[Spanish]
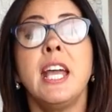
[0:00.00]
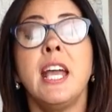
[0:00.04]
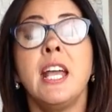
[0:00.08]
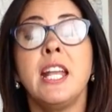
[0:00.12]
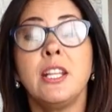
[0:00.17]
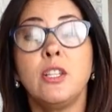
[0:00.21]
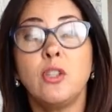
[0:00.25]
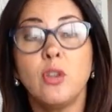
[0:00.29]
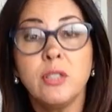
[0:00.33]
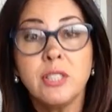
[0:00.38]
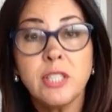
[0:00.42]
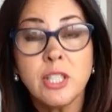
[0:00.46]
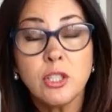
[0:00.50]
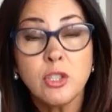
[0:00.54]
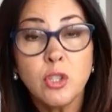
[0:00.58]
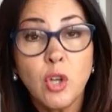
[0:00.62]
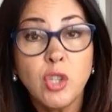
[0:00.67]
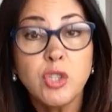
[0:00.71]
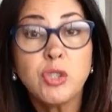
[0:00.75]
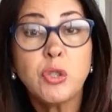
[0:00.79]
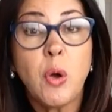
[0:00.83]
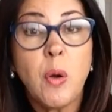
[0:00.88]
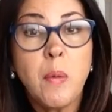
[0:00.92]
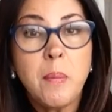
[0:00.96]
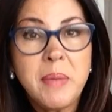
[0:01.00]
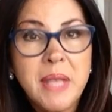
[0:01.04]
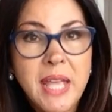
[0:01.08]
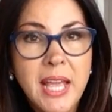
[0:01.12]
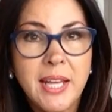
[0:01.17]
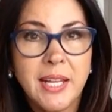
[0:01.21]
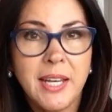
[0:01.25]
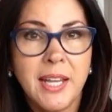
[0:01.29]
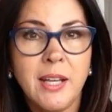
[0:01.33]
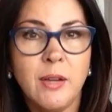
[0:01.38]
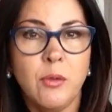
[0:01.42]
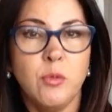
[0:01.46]
Entonces nos
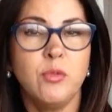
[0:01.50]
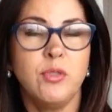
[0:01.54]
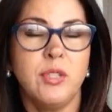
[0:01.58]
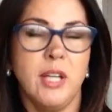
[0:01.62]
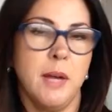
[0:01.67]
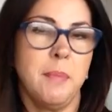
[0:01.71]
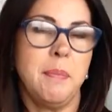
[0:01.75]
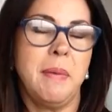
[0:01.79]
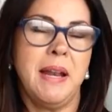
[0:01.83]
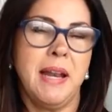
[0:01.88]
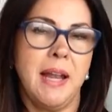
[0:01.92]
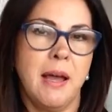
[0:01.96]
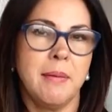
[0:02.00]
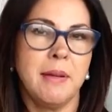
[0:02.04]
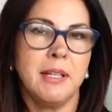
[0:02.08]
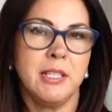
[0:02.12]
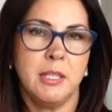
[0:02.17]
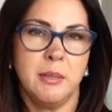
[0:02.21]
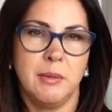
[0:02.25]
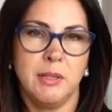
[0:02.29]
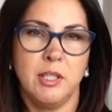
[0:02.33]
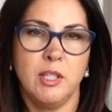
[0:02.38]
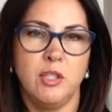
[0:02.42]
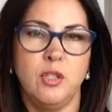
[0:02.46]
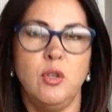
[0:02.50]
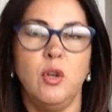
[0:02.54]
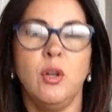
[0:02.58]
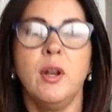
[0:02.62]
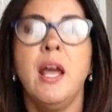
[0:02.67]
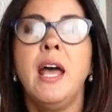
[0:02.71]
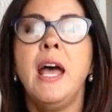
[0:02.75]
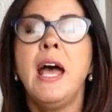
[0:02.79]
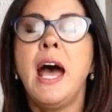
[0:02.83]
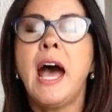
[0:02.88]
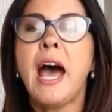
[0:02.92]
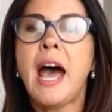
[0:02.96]
conviene usar palabras de bendición.
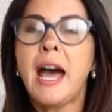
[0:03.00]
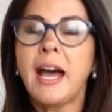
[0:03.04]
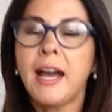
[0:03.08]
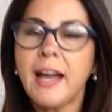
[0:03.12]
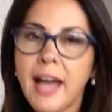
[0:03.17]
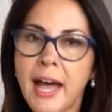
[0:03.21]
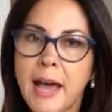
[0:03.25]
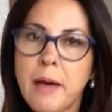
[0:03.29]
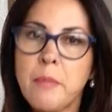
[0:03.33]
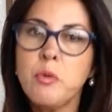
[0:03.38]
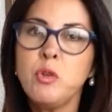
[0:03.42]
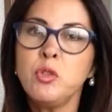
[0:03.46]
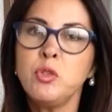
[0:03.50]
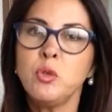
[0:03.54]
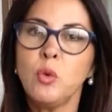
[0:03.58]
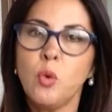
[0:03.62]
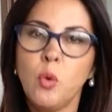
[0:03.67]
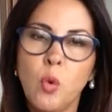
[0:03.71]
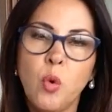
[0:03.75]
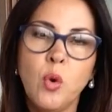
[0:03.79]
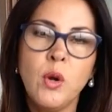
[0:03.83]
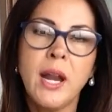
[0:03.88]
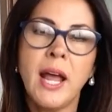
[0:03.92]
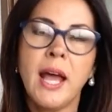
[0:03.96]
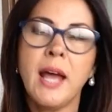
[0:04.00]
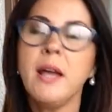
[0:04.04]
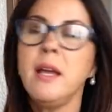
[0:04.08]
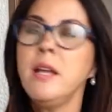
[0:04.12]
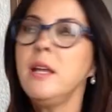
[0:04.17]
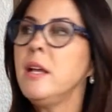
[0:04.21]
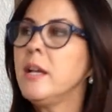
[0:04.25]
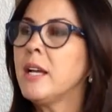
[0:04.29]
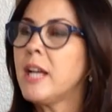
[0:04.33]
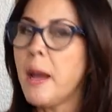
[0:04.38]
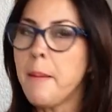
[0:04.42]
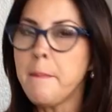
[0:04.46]
Hagamos una
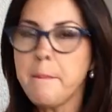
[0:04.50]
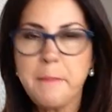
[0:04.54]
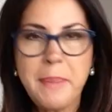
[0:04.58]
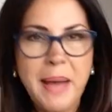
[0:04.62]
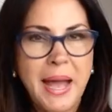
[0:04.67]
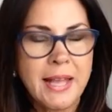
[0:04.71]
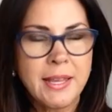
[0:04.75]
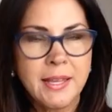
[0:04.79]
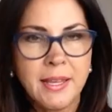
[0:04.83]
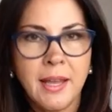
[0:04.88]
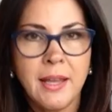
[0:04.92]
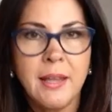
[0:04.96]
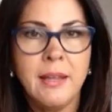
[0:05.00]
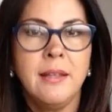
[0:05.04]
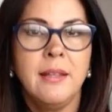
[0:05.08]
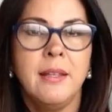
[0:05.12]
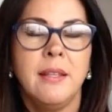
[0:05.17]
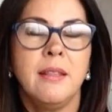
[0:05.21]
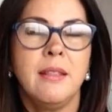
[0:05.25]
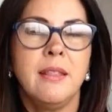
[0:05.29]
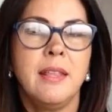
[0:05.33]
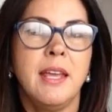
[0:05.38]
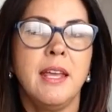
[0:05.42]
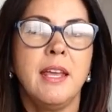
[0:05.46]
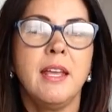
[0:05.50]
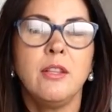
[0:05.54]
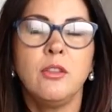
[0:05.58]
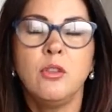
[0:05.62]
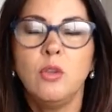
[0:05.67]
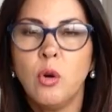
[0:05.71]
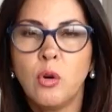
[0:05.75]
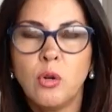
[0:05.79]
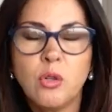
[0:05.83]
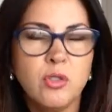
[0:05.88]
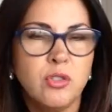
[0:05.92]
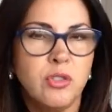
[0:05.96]
campaña de
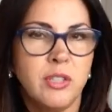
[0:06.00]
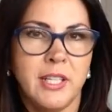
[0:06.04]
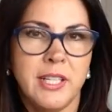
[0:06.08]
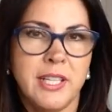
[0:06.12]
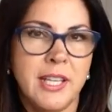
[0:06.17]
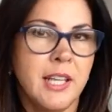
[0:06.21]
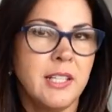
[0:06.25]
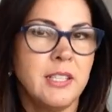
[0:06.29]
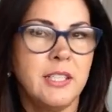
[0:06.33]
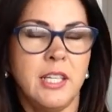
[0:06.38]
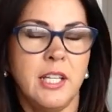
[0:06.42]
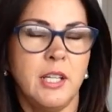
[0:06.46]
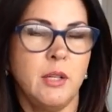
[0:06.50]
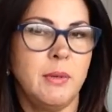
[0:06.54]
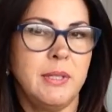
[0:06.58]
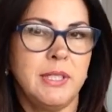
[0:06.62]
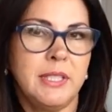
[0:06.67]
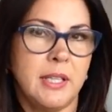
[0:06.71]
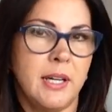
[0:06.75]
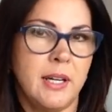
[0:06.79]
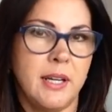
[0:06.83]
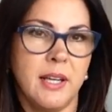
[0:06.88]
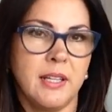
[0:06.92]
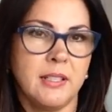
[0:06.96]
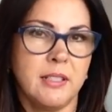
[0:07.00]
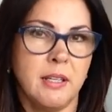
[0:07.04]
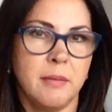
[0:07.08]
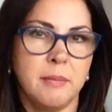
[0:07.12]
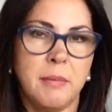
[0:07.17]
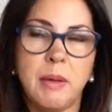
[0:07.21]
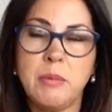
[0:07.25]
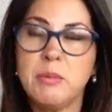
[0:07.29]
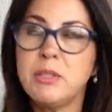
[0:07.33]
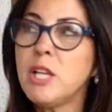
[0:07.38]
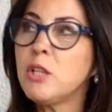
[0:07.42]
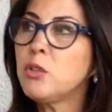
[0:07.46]
no groserías en nuestra casa.
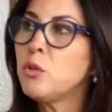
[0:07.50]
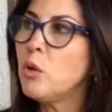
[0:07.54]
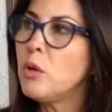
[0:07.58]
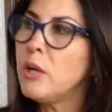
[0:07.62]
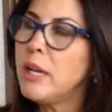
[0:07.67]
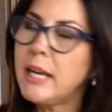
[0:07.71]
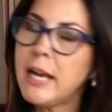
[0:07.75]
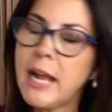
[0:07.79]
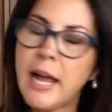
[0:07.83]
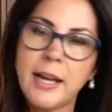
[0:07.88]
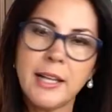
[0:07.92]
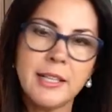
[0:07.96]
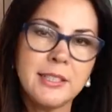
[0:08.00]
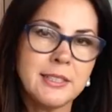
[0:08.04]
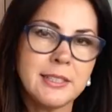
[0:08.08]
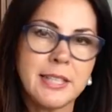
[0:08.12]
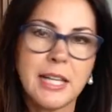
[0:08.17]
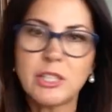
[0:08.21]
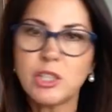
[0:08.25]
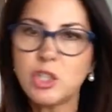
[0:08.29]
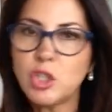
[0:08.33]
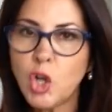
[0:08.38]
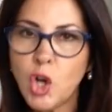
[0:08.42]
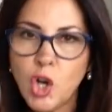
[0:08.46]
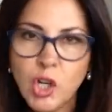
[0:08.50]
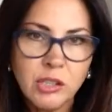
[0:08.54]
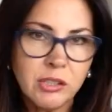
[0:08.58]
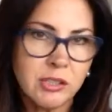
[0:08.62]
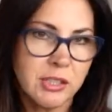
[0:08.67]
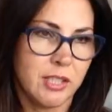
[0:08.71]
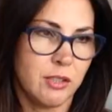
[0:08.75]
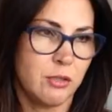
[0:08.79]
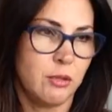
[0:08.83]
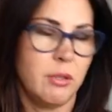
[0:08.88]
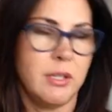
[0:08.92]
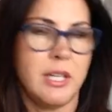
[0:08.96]
Vamos a tolerar estas dos,
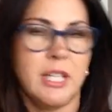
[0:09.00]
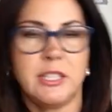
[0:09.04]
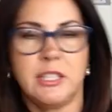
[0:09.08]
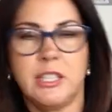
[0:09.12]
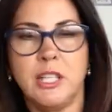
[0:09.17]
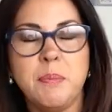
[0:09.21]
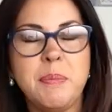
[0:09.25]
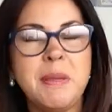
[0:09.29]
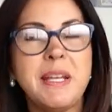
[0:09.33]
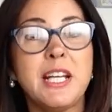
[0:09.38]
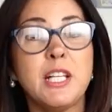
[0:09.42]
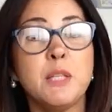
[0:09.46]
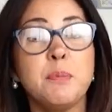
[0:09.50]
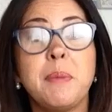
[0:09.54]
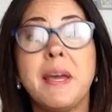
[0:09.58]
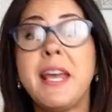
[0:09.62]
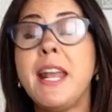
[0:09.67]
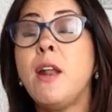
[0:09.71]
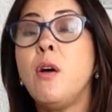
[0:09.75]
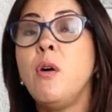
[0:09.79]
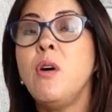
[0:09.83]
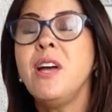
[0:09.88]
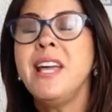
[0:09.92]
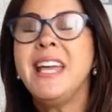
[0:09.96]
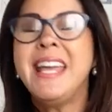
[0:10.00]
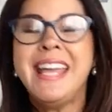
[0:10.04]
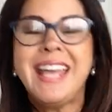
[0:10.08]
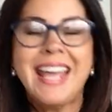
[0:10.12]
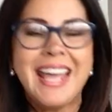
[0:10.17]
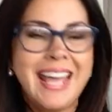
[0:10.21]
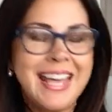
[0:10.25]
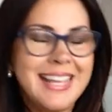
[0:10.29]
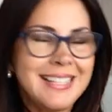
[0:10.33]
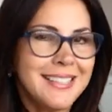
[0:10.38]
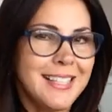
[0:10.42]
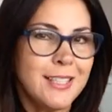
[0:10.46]
que son las típicas, pero
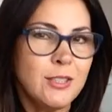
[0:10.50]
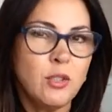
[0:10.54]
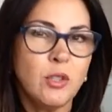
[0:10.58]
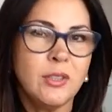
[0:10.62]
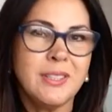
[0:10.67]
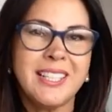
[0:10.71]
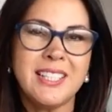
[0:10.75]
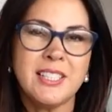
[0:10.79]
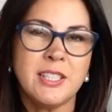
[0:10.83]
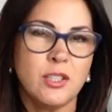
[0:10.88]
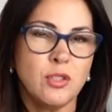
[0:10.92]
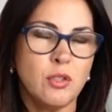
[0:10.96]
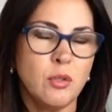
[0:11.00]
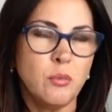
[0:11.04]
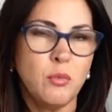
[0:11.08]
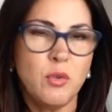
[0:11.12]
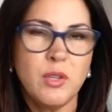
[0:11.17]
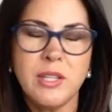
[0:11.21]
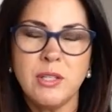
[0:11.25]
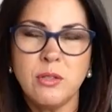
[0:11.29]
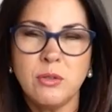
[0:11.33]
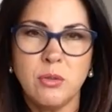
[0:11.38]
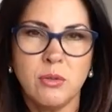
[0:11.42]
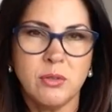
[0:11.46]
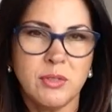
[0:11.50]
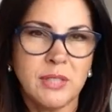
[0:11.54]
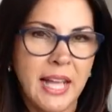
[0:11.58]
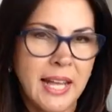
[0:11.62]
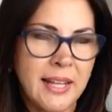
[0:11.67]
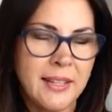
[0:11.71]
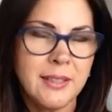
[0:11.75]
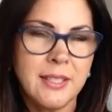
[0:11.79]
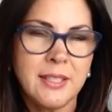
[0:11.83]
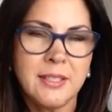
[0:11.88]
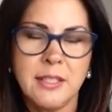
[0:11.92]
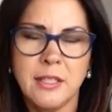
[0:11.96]
estas otras que son muy
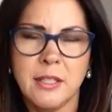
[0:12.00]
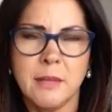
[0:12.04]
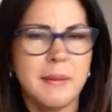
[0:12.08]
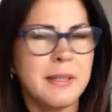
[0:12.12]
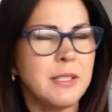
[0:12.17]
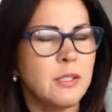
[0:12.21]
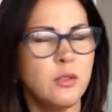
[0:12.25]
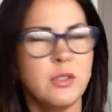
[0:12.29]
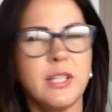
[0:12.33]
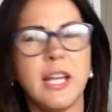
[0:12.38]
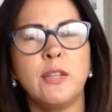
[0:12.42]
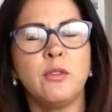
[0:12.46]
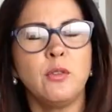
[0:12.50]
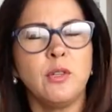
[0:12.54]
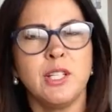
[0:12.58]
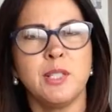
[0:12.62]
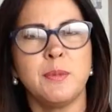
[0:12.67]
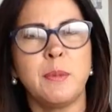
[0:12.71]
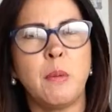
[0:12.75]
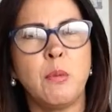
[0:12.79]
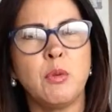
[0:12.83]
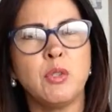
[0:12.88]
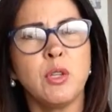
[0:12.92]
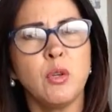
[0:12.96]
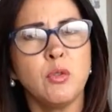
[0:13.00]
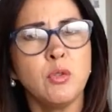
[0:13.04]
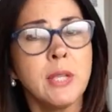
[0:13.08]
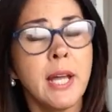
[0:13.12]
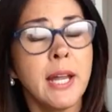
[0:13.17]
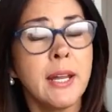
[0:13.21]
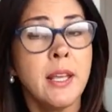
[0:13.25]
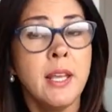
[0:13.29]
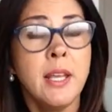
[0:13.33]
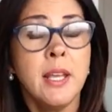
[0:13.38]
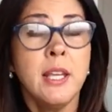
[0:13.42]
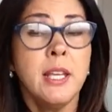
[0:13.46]
insultantes y demás ya no las vamos a
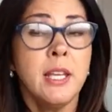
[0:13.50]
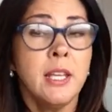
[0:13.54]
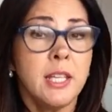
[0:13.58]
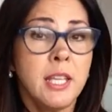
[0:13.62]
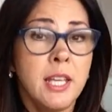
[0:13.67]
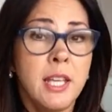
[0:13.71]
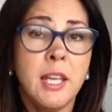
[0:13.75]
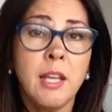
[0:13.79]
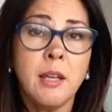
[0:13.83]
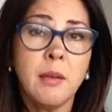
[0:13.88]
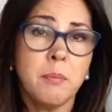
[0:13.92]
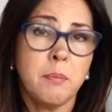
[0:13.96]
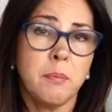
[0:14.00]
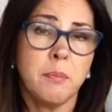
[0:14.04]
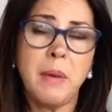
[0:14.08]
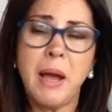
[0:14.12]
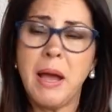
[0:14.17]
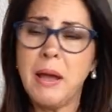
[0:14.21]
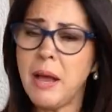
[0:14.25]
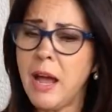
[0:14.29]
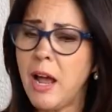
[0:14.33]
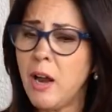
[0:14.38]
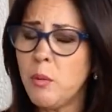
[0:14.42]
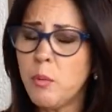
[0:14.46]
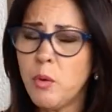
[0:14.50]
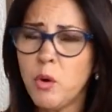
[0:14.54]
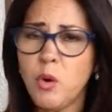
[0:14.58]
usar. Y a, lo